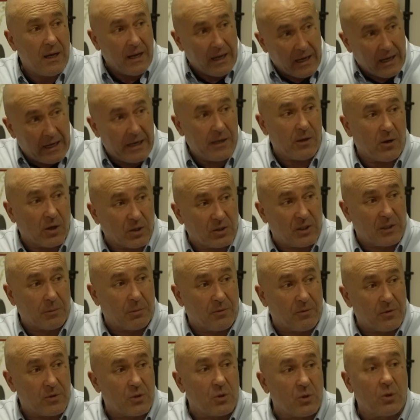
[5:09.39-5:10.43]
e i nostri
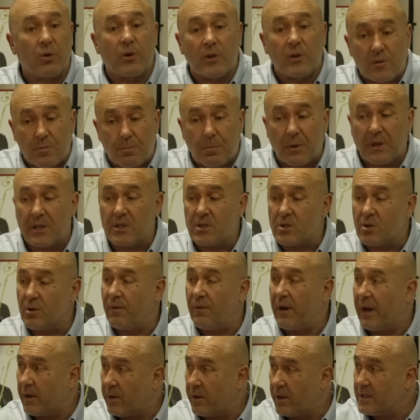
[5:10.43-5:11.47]
professori spesso
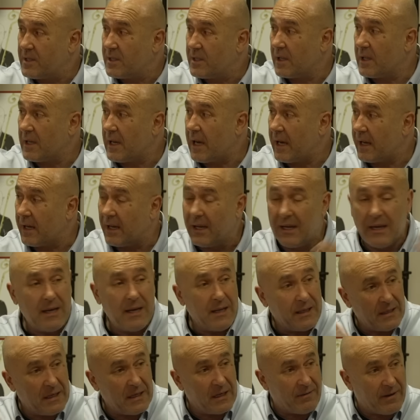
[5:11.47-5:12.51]
vanno a insegnare
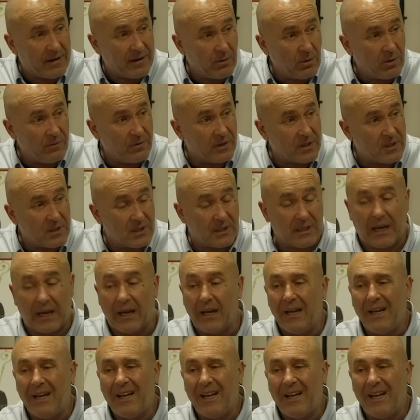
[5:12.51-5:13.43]
nelle varie università.